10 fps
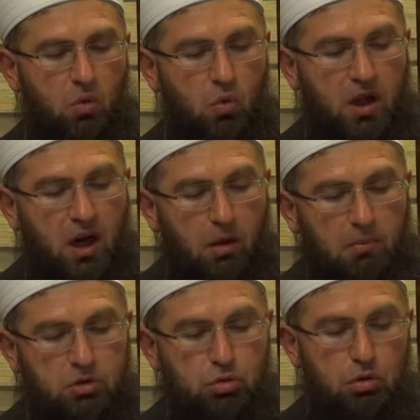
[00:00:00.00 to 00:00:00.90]
ve
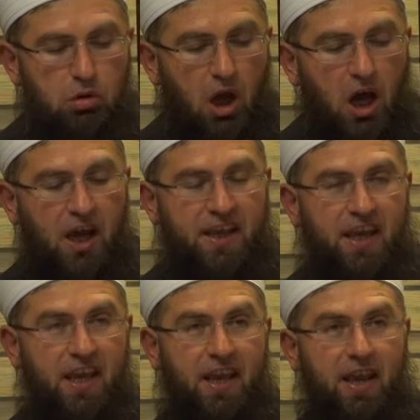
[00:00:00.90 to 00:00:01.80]

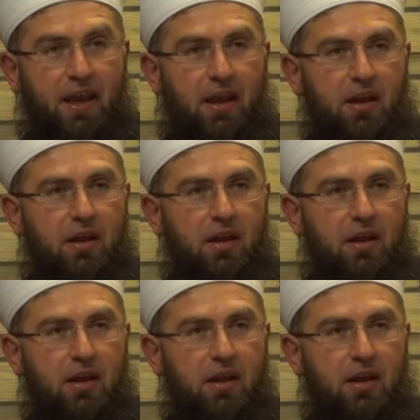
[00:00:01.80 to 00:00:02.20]
rahmetullahi.